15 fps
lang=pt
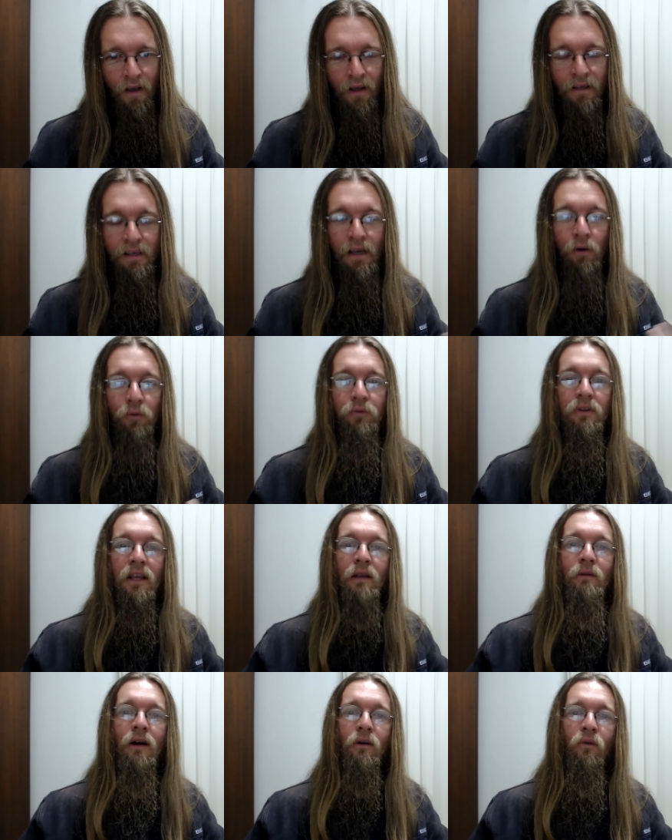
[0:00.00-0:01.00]
E eu
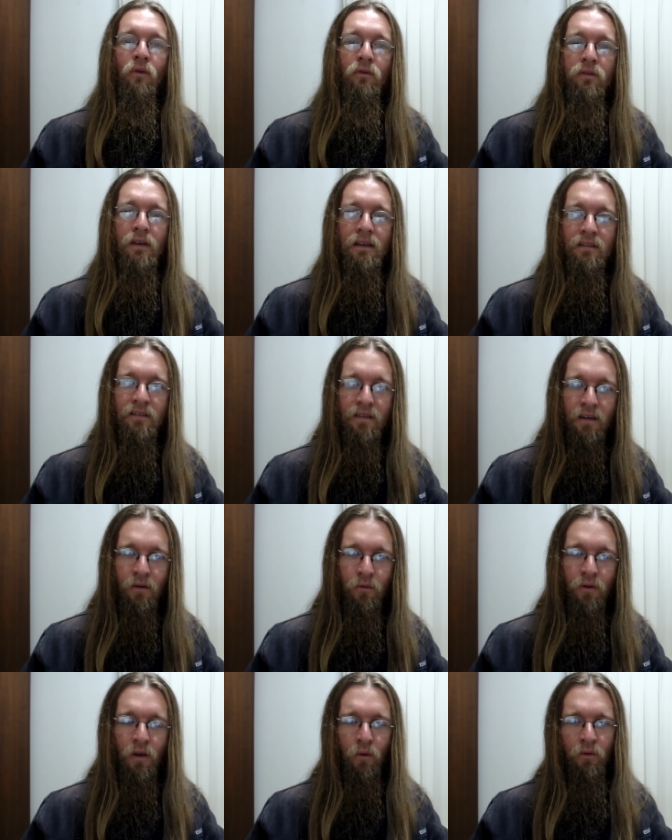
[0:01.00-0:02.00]
tenho a
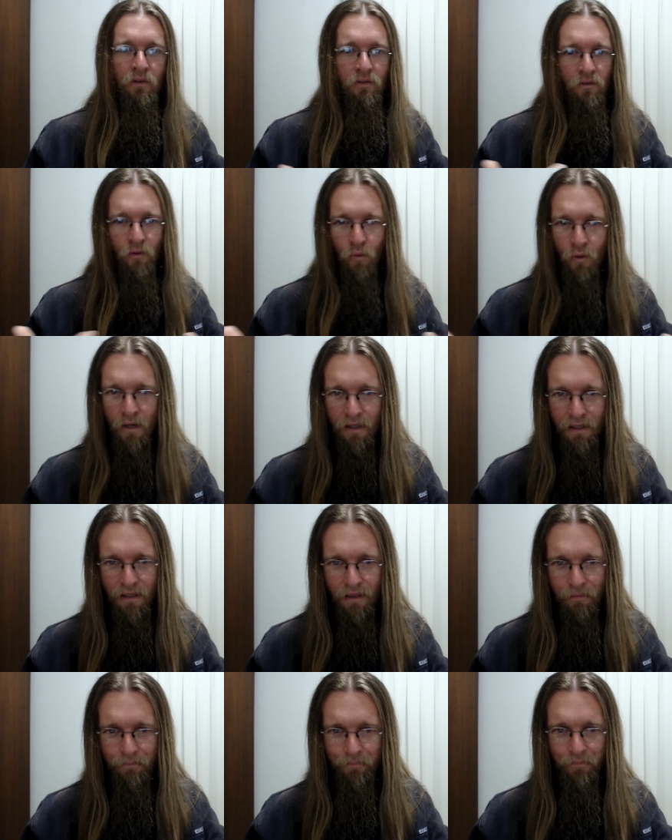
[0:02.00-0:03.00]
convicção que eu estou
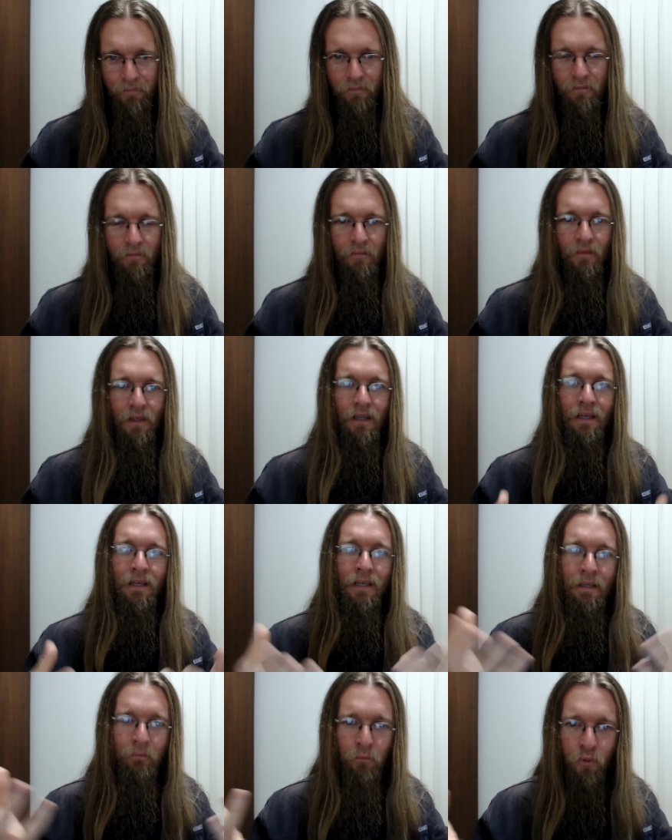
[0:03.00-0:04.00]
aqui
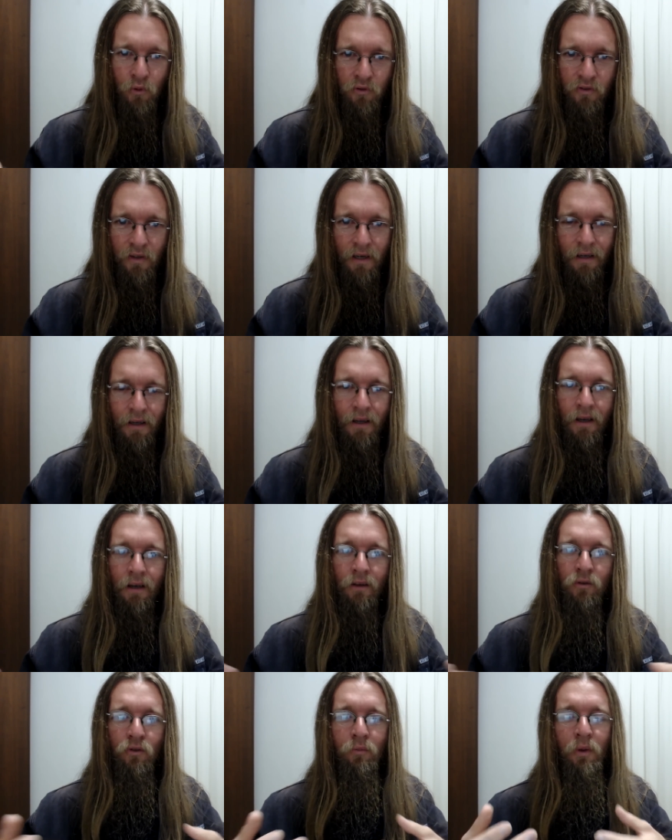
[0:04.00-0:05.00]
em busca
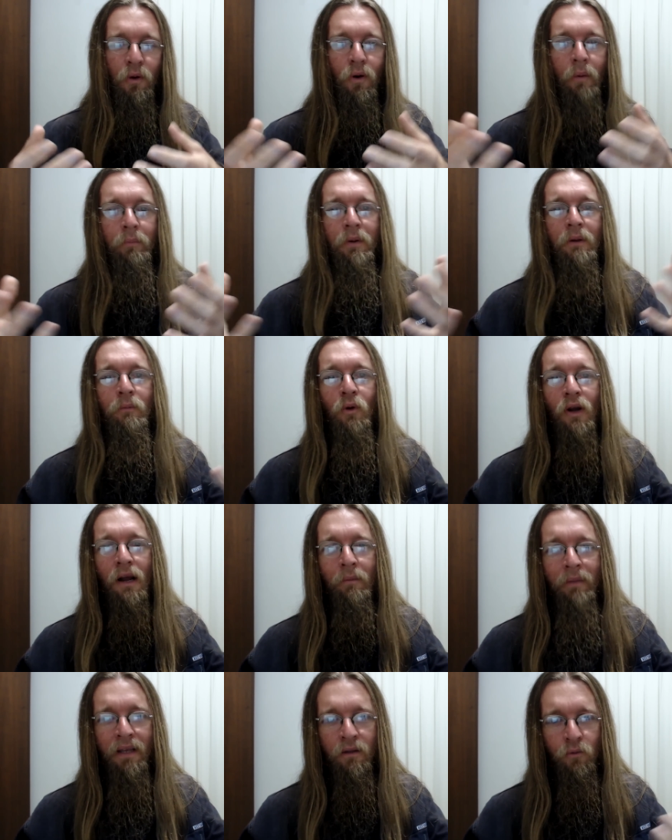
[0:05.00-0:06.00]
do meu
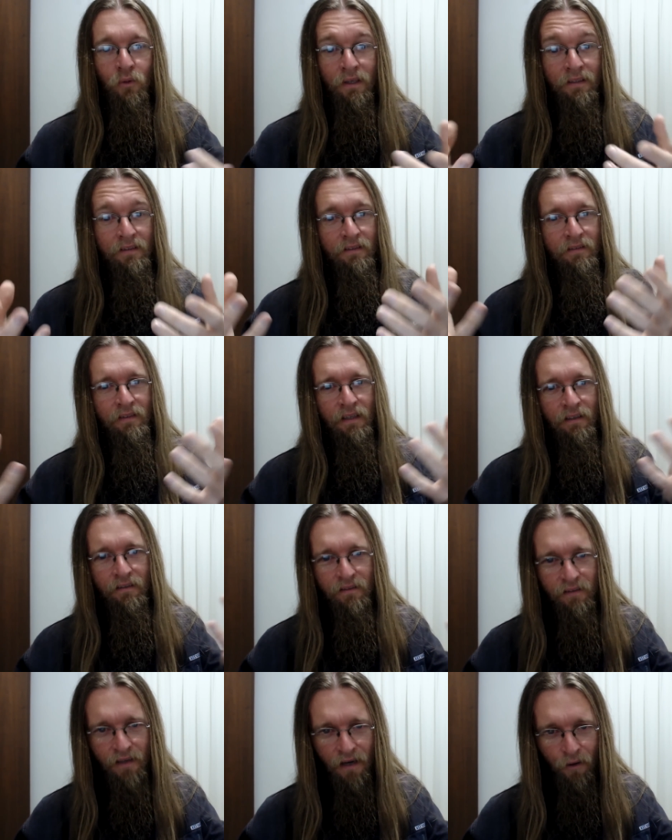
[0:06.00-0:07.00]
aprimoramento
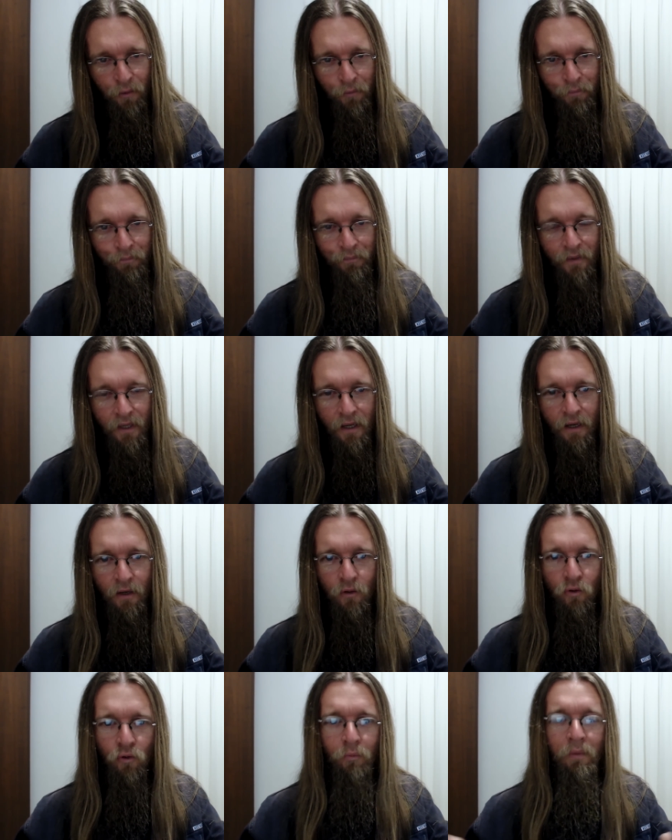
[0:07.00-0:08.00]
existencial,
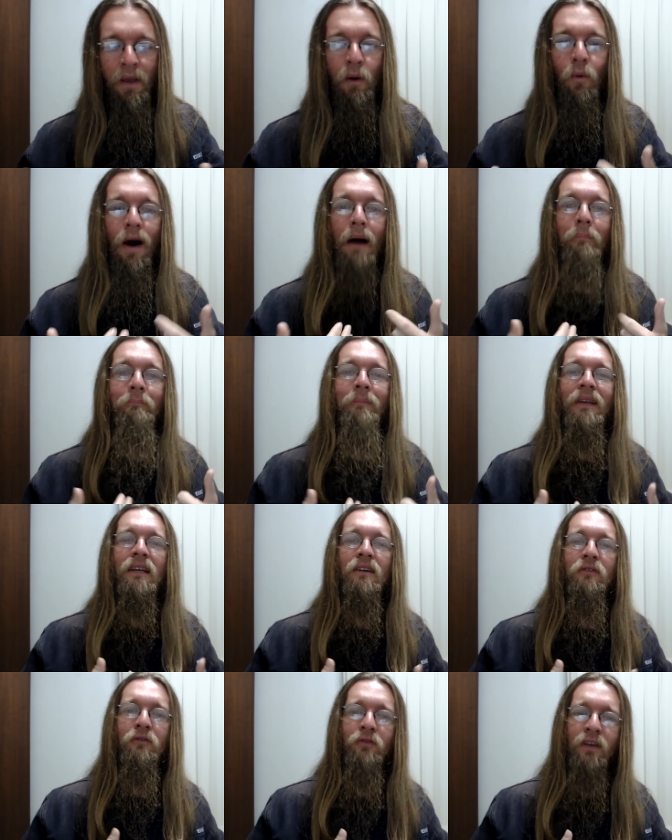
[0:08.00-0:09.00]
do meu
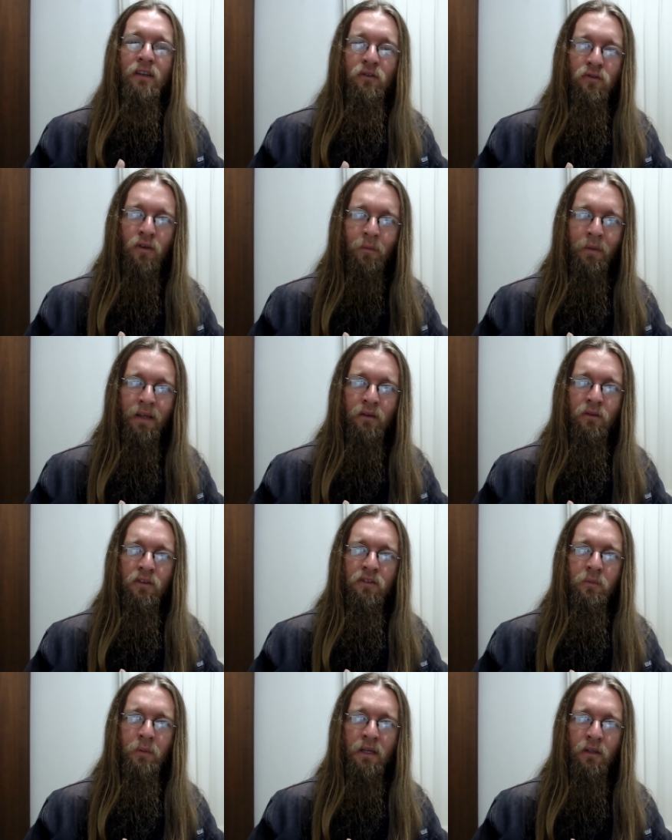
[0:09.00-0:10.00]
aperfeiçoamento
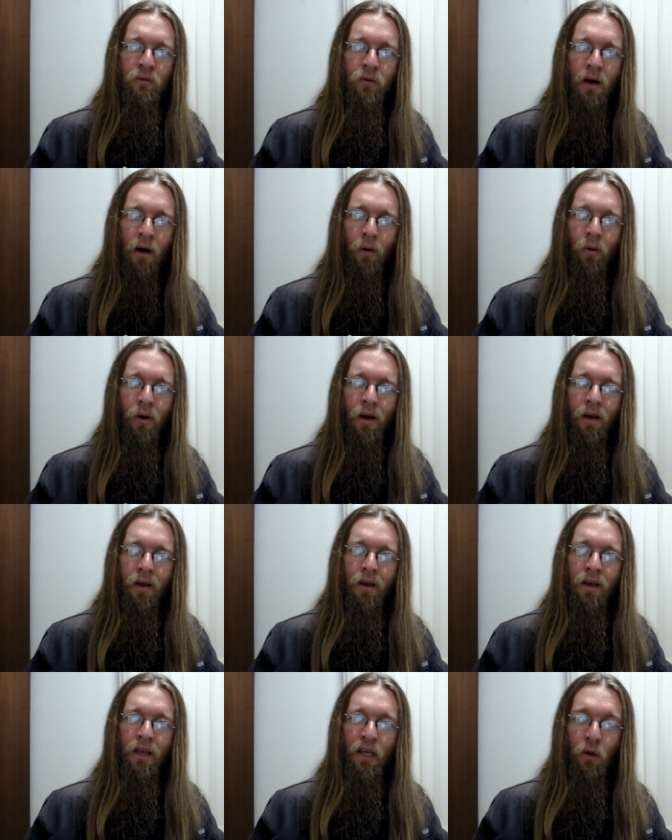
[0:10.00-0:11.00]
espiritual.
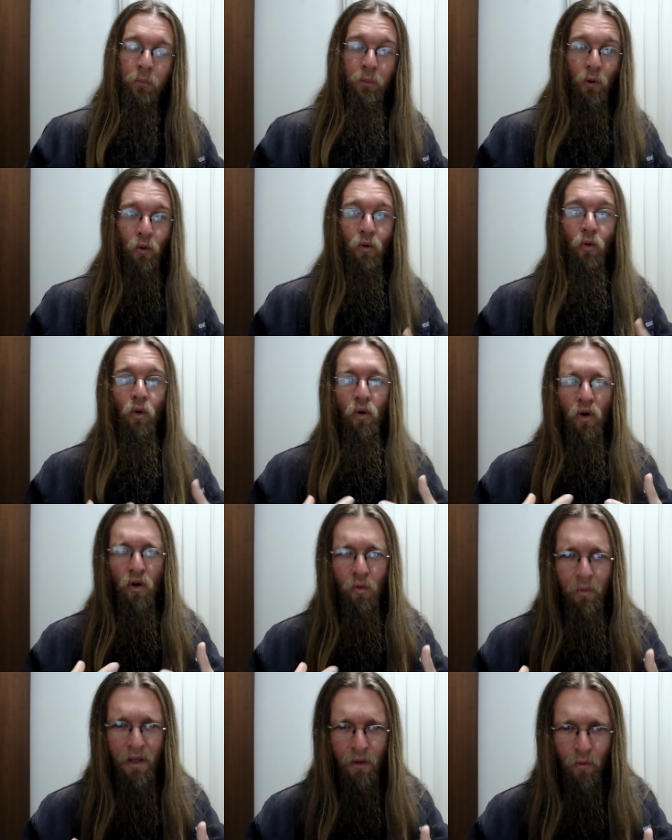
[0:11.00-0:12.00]
Eu
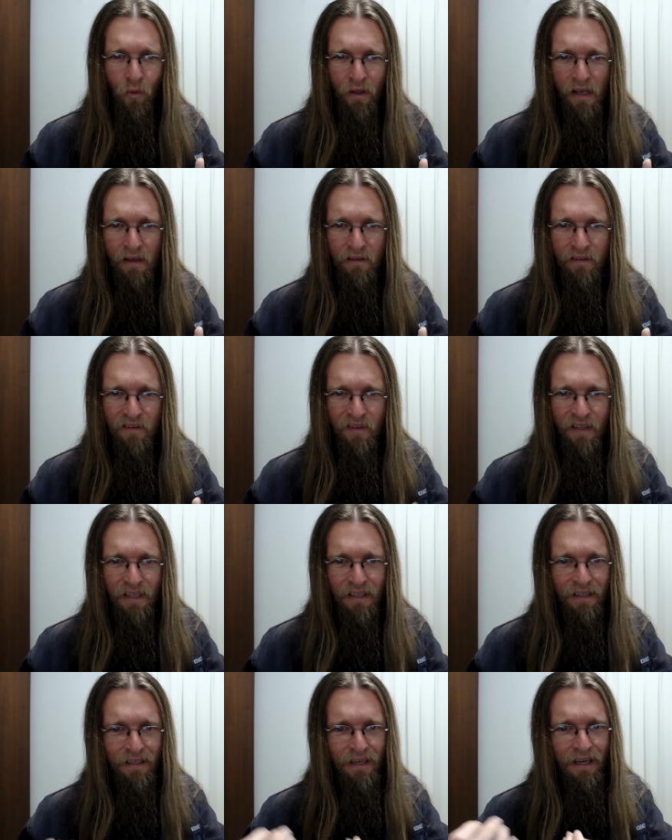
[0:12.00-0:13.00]
procuro me
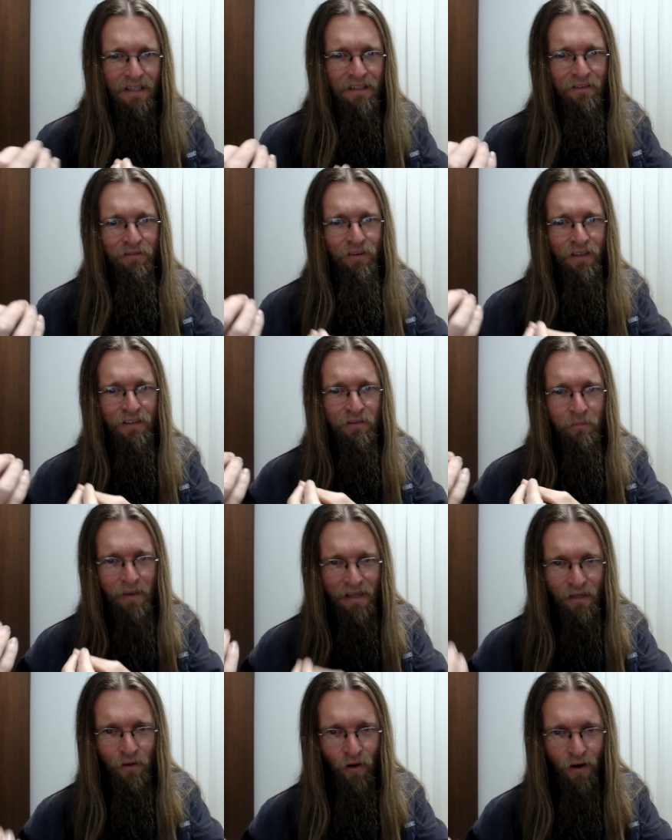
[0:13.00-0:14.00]
conhecer cada vez
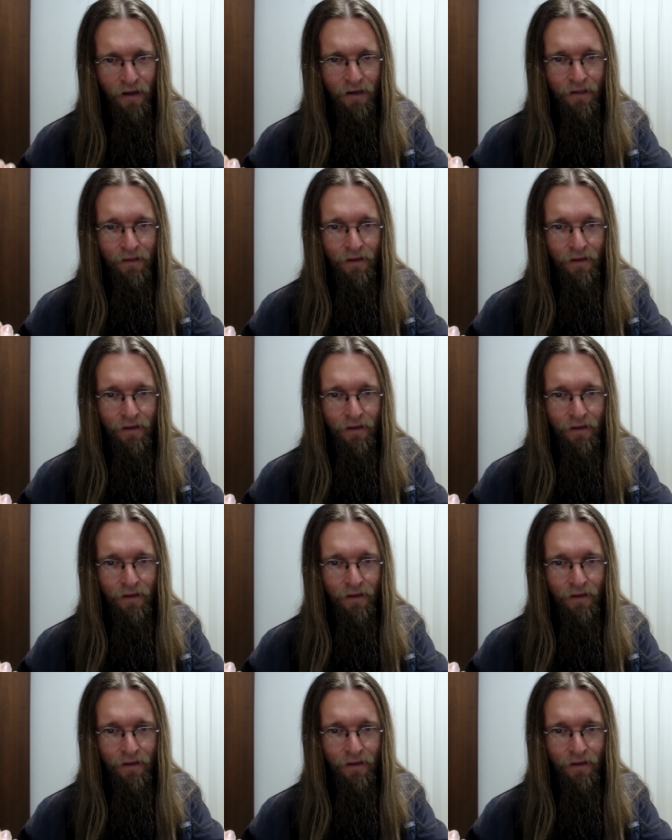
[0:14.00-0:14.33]
melhor